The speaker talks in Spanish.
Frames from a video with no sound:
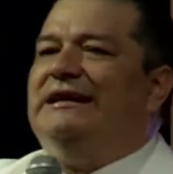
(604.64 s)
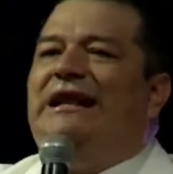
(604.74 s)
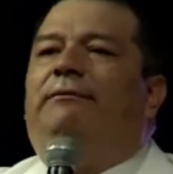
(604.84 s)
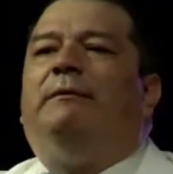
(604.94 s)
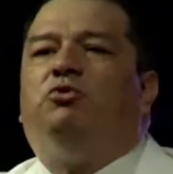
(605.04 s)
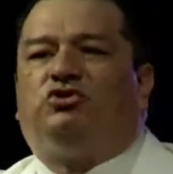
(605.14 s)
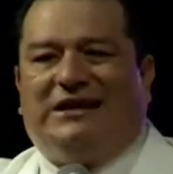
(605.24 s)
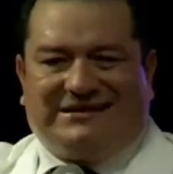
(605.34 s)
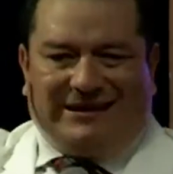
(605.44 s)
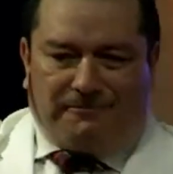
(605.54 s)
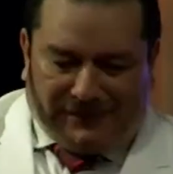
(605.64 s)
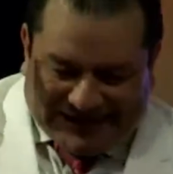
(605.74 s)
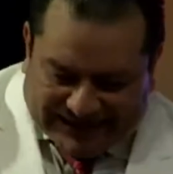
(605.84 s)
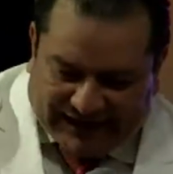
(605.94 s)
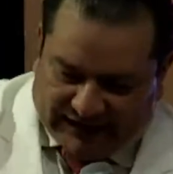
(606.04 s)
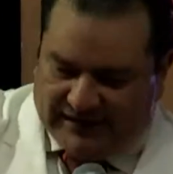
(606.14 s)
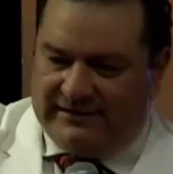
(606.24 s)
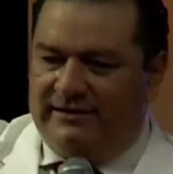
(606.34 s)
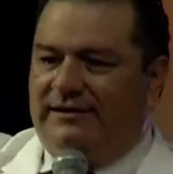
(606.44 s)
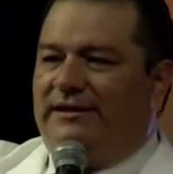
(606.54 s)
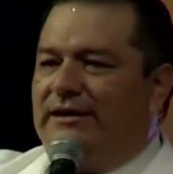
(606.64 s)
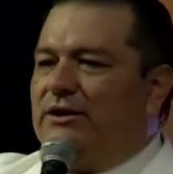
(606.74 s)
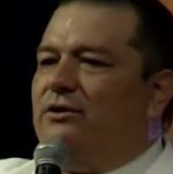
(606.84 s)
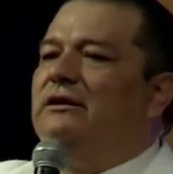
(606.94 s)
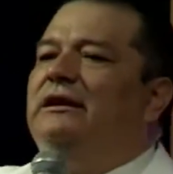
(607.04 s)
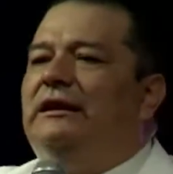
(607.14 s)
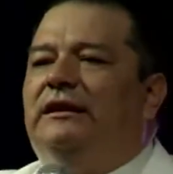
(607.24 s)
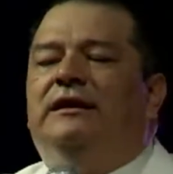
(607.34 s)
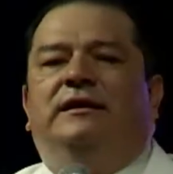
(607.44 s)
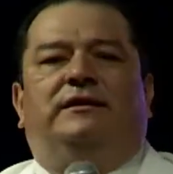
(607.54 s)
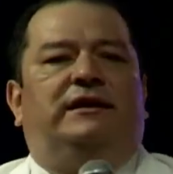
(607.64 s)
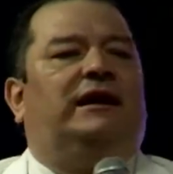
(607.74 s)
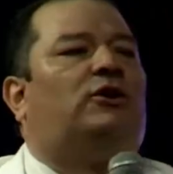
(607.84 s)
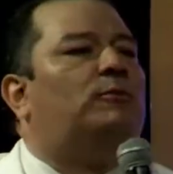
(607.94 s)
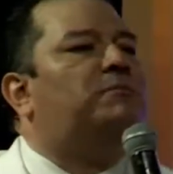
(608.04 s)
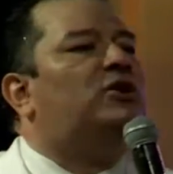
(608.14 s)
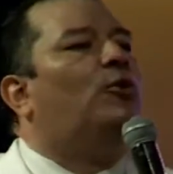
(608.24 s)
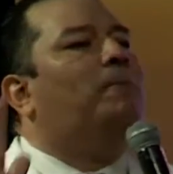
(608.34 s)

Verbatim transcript: y la vamos a hacer mañana. Diga conmigo